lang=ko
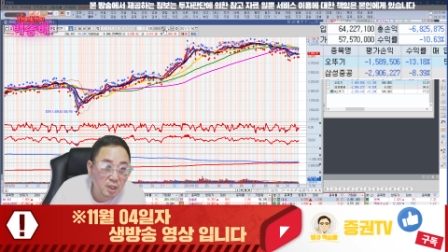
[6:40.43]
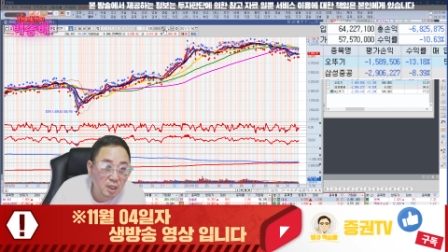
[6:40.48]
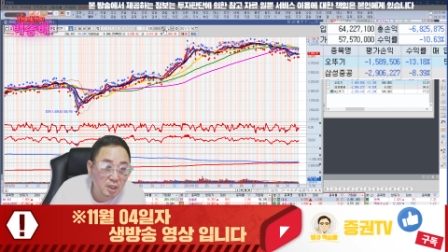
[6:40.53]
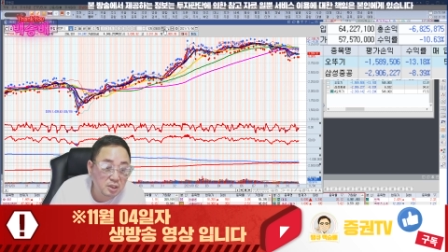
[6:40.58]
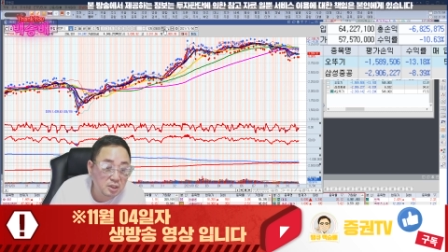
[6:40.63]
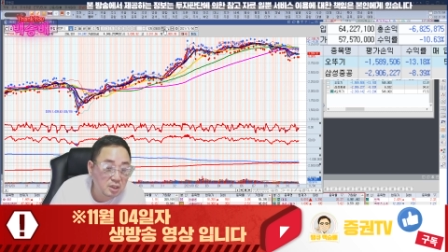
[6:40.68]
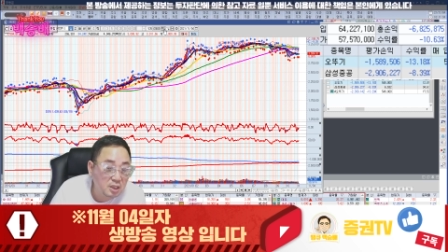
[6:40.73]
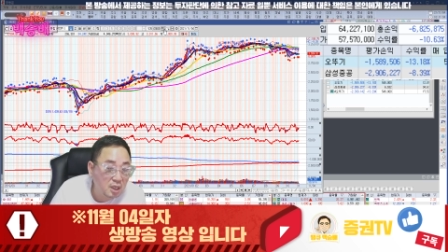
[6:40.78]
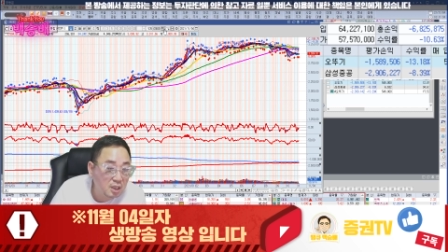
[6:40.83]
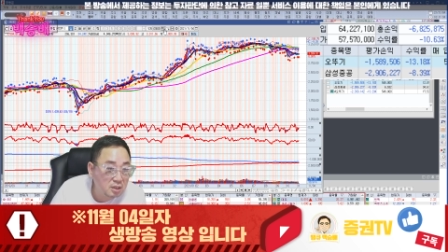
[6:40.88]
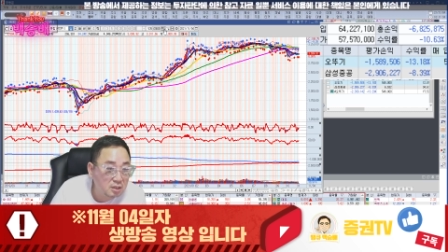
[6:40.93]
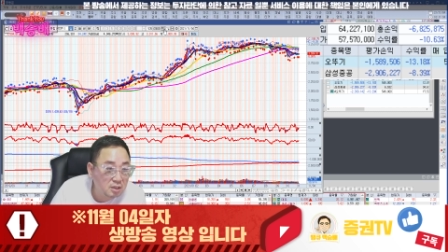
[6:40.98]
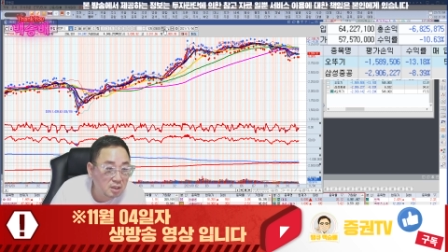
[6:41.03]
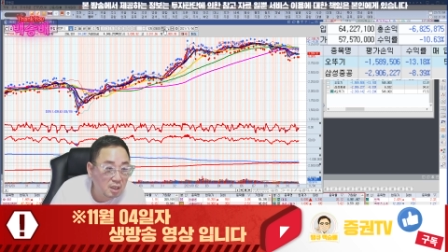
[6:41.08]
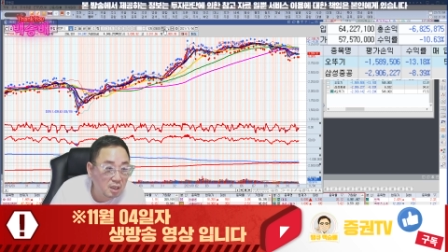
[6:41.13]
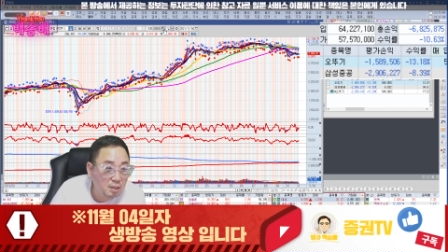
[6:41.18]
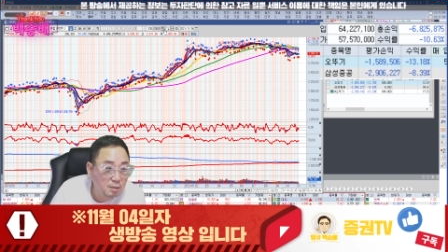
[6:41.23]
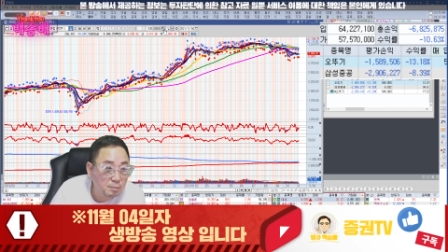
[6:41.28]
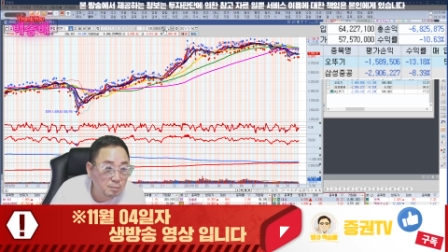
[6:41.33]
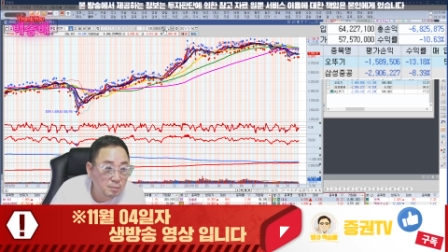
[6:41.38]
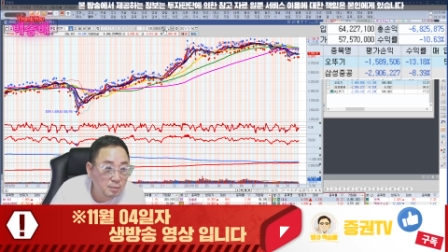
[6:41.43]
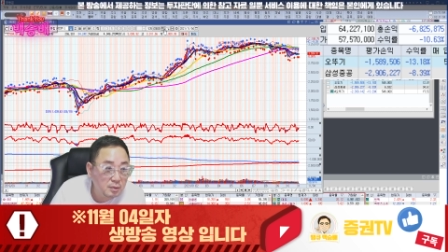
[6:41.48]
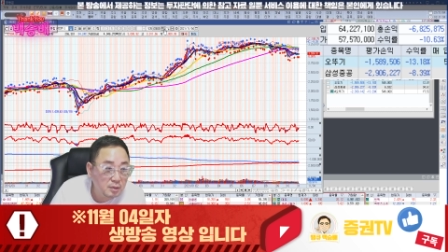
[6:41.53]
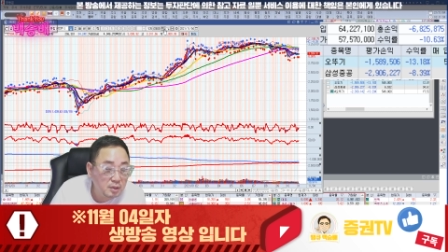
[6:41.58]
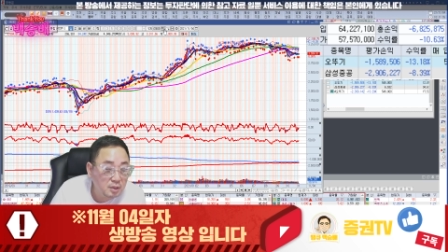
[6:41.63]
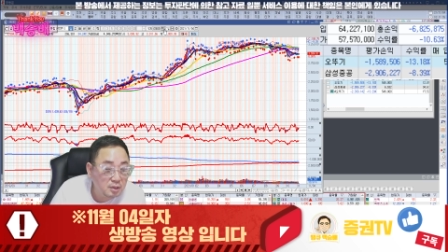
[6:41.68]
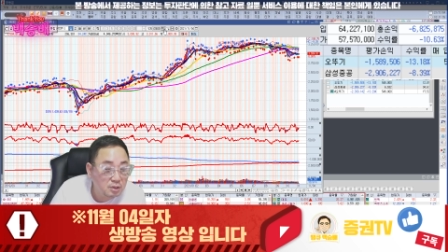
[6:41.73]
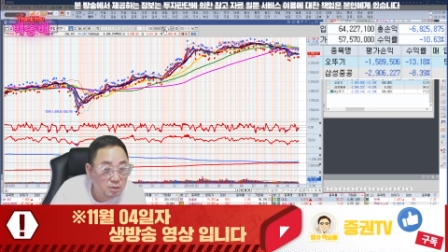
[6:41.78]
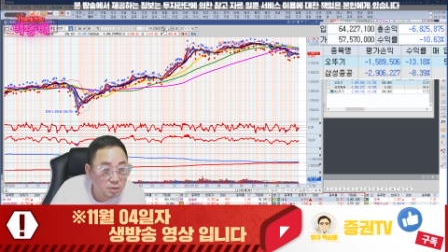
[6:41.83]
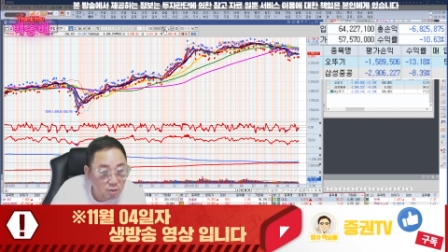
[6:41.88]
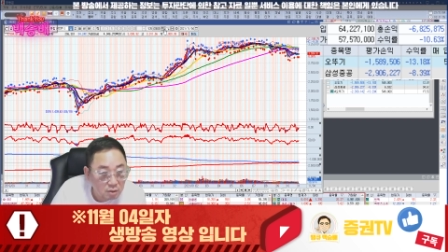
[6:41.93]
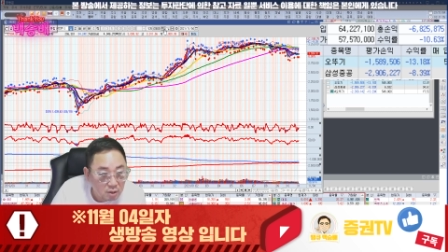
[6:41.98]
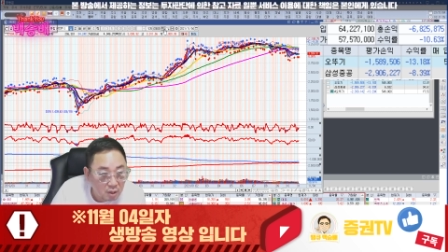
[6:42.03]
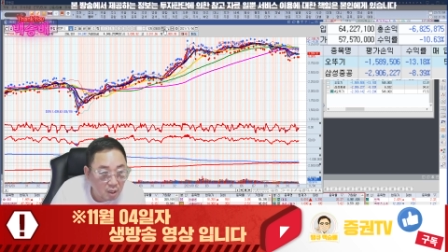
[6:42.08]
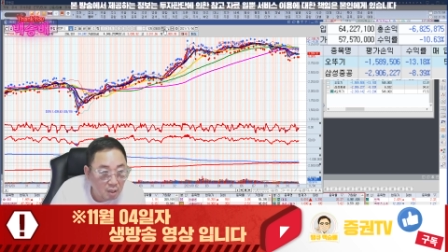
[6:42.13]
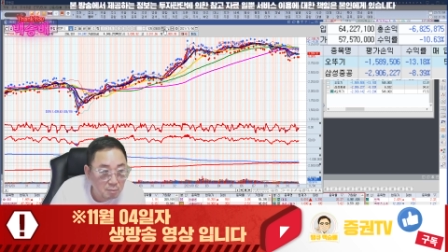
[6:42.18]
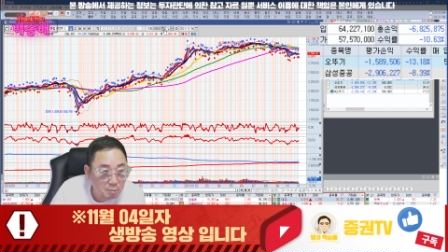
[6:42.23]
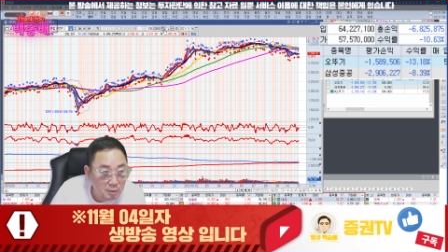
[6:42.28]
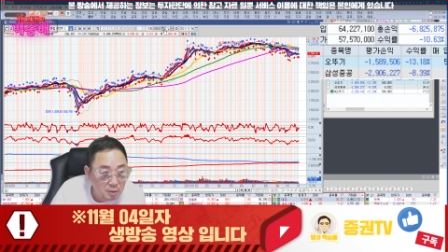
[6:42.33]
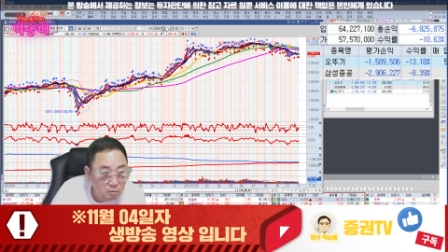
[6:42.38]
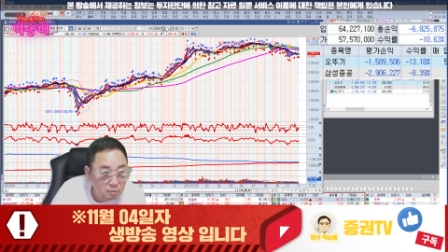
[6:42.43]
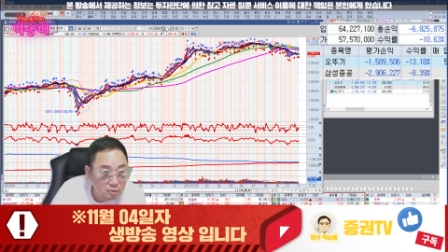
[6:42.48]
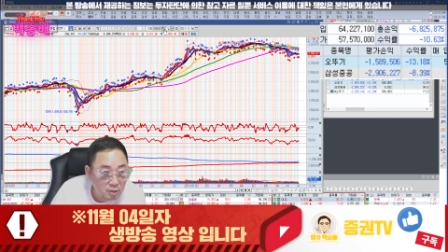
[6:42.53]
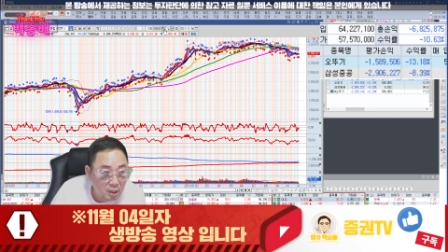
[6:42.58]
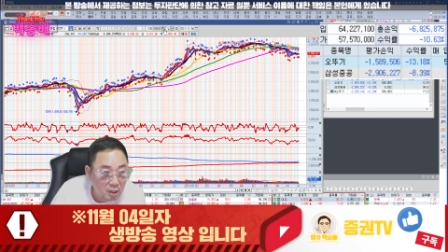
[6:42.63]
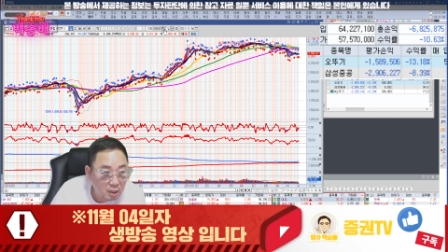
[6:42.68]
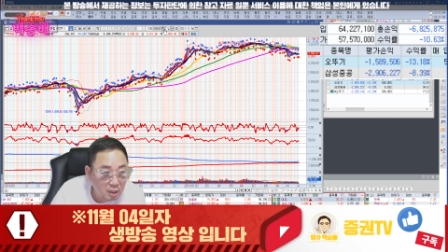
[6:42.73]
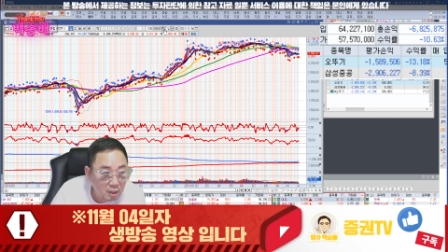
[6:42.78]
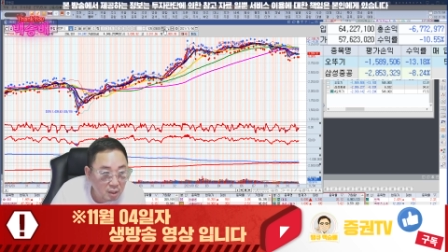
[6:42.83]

예측하는 사람 있어, 대한민국에?